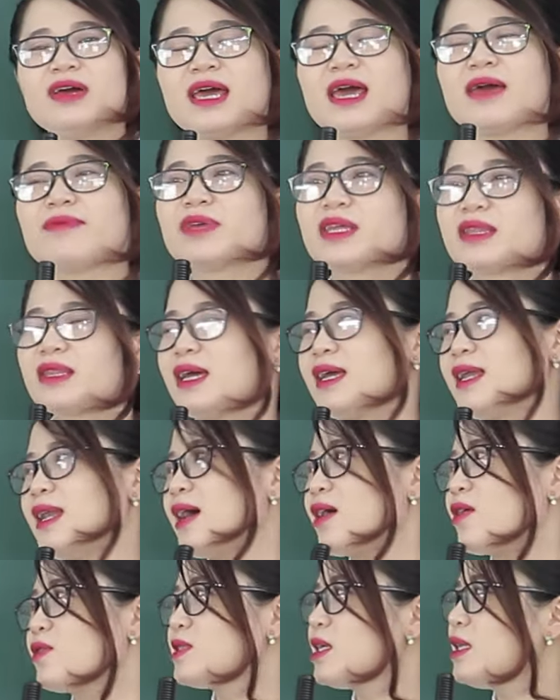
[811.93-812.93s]
Em nhận thấy
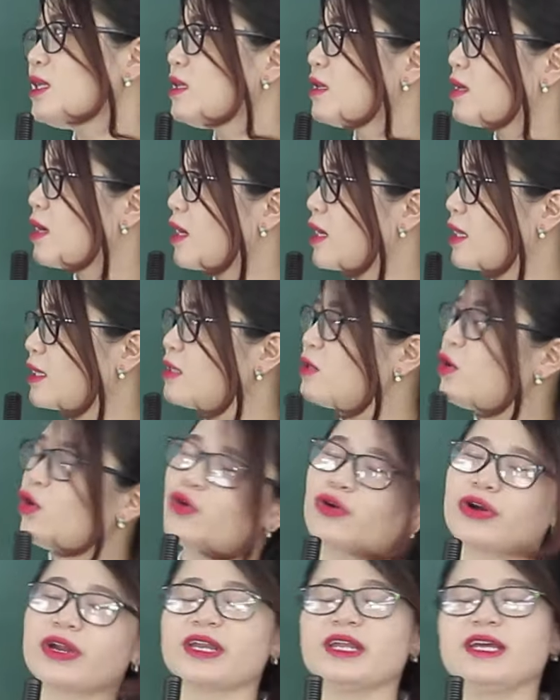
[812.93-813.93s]
là có rất cái từ
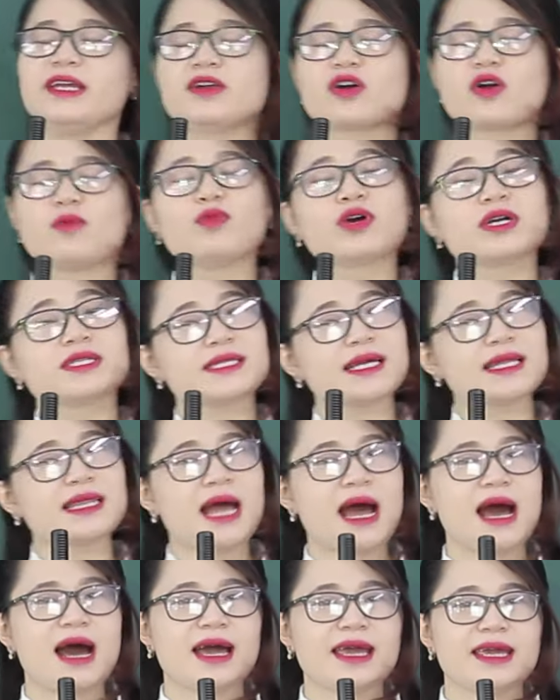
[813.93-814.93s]
already nó có một cái sắc
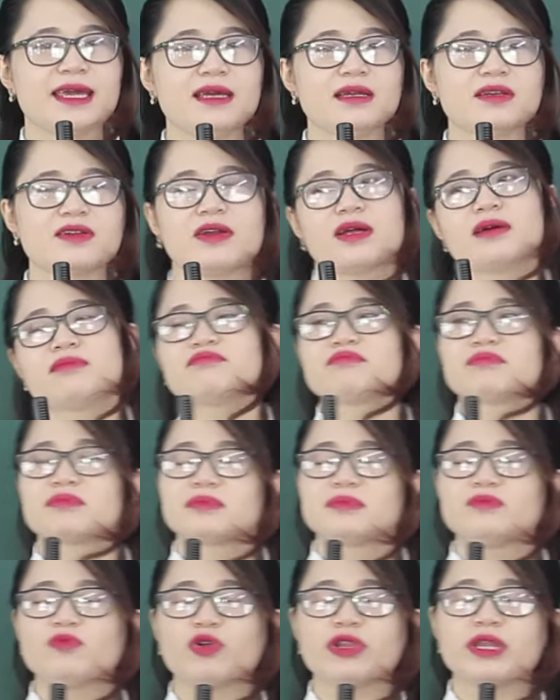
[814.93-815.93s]
thái, đó là
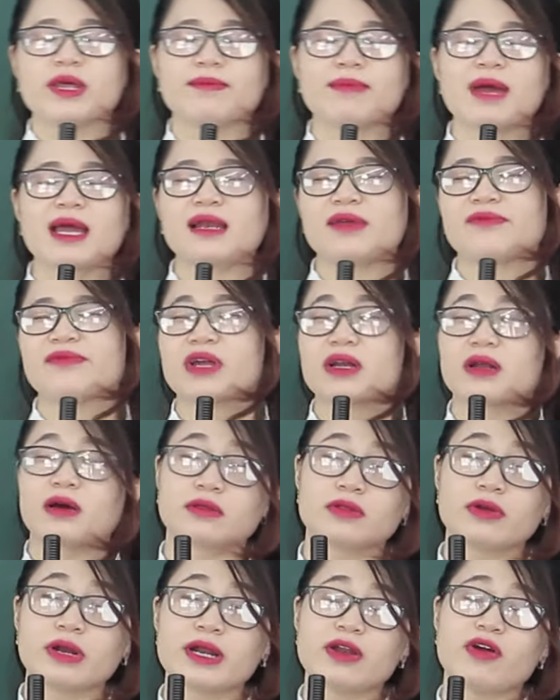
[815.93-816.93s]
muốn nhấn mạnh là việc đó
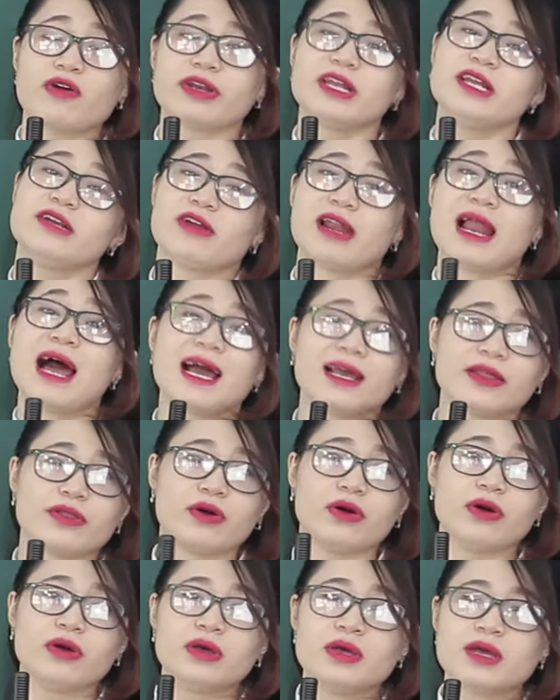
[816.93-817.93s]
tôi đã nói đi nói lại rồi.
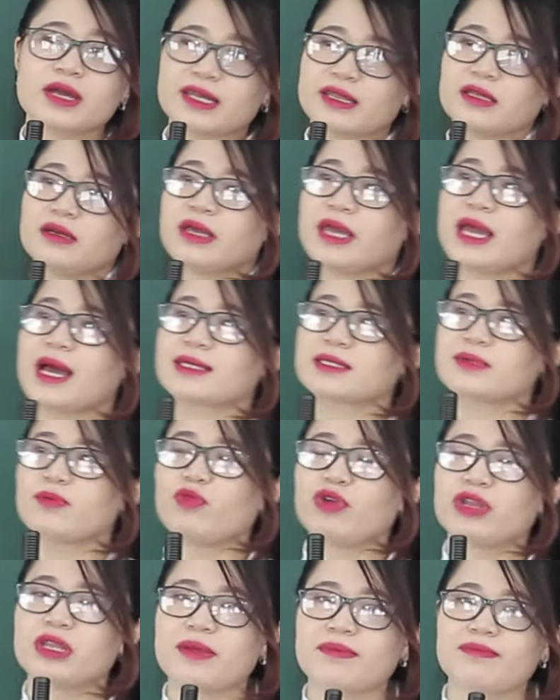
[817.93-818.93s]
Cái từ yet
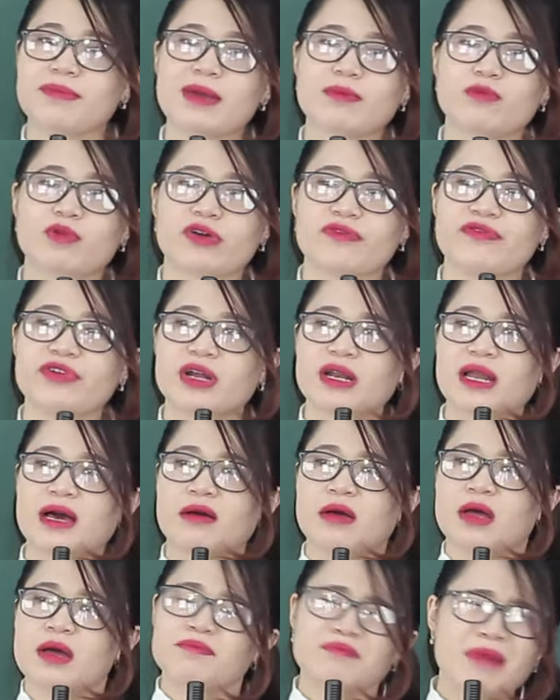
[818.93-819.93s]
muốn nhấn mạnh một cái việc là
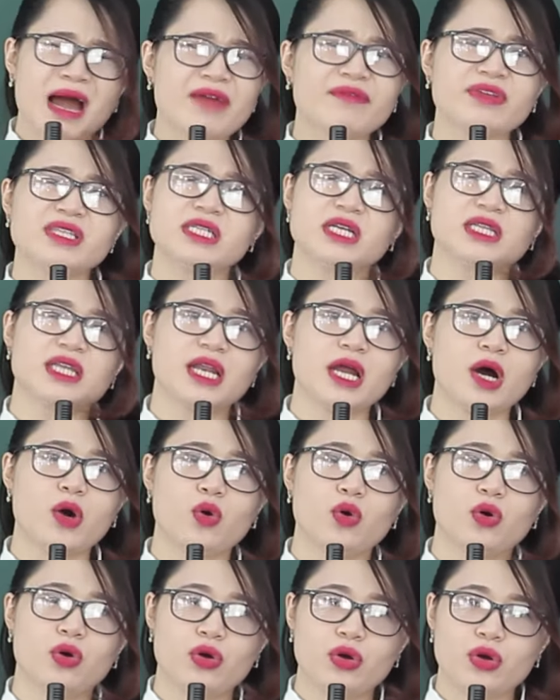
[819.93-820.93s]
mãi vẫn chưa thấy đâu.